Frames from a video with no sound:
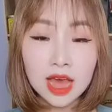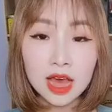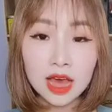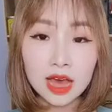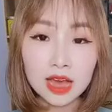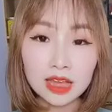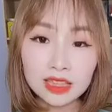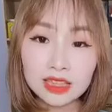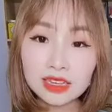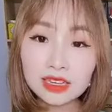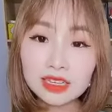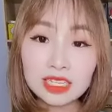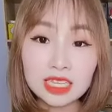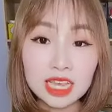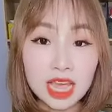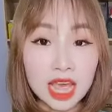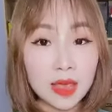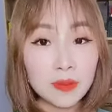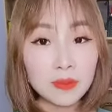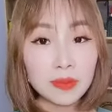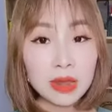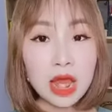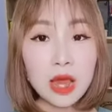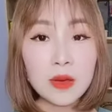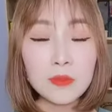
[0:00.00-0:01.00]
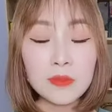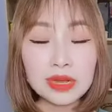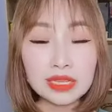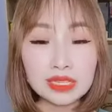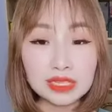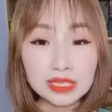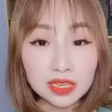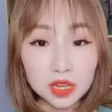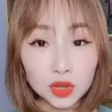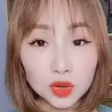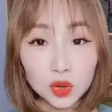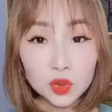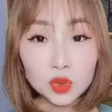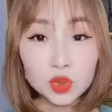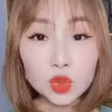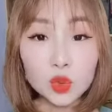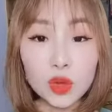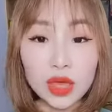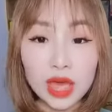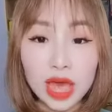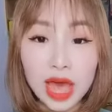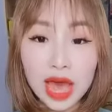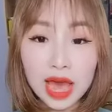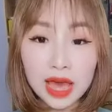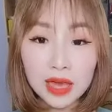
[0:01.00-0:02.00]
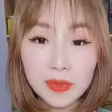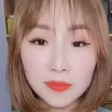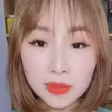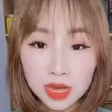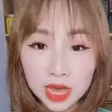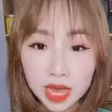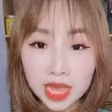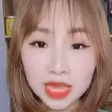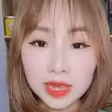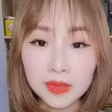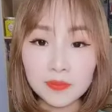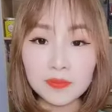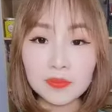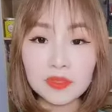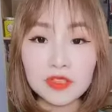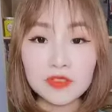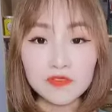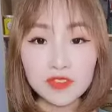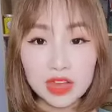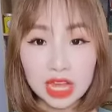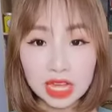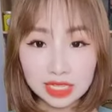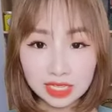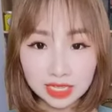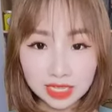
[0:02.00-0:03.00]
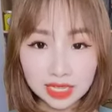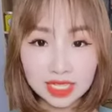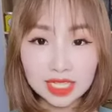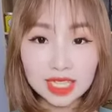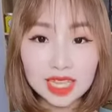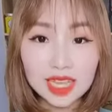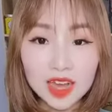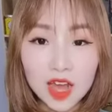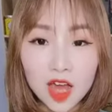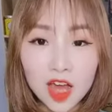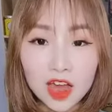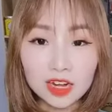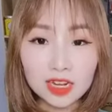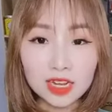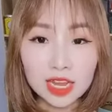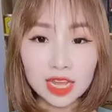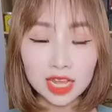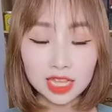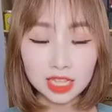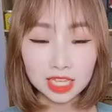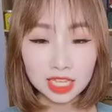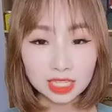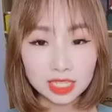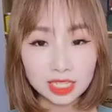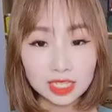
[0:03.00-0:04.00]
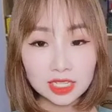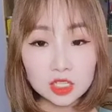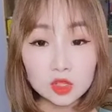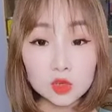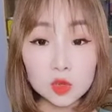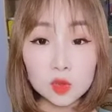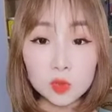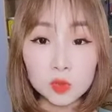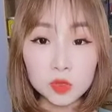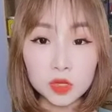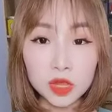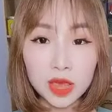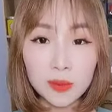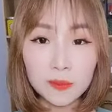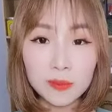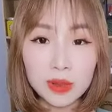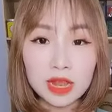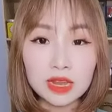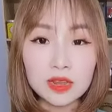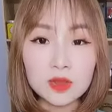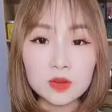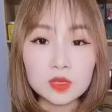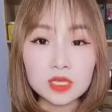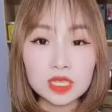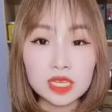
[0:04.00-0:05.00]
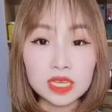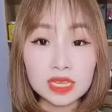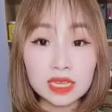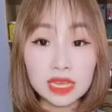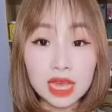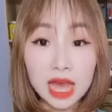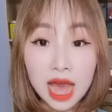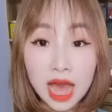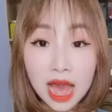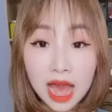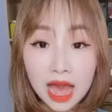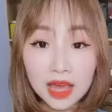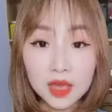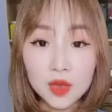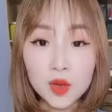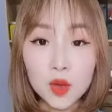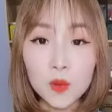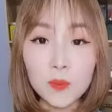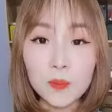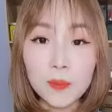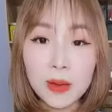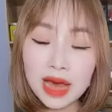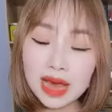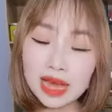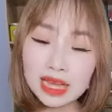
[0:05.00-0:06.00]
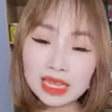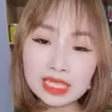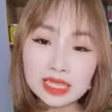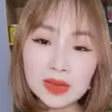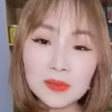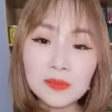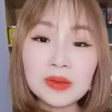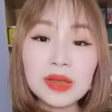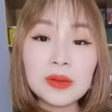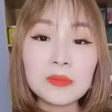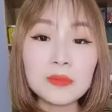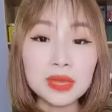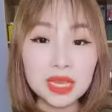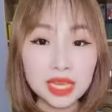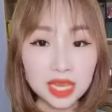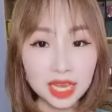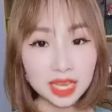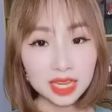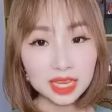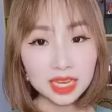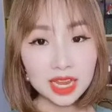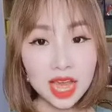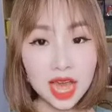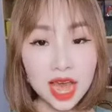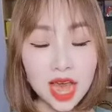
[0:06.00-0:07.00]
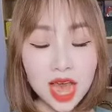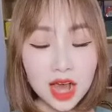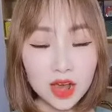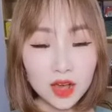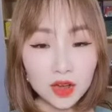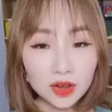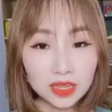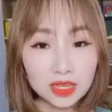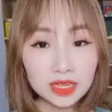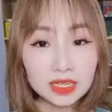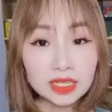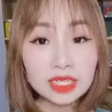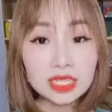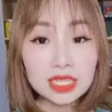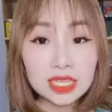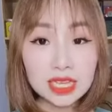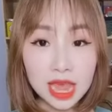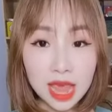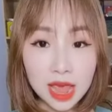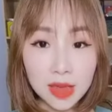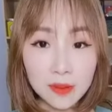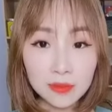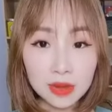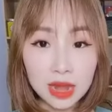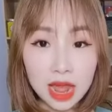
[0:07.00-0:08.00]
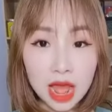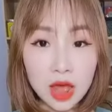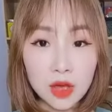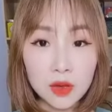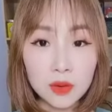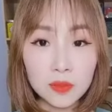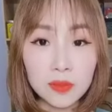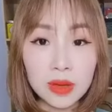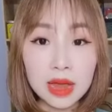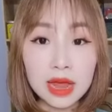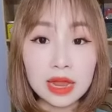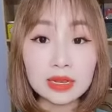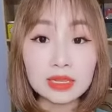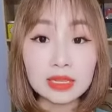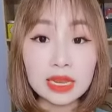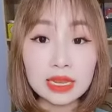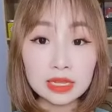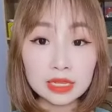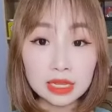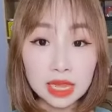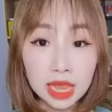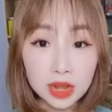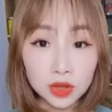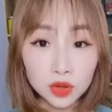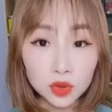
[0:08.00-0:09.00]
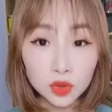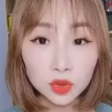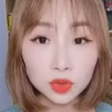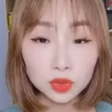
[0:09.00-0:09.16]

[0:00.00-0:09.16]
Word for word: Uh, những chị em nào mà dưới độ tuổi 20 và chưa sinh con thì sử dụng cho em là liệu trình hai hộp 250.000. Còn những chị em nào mà trên độ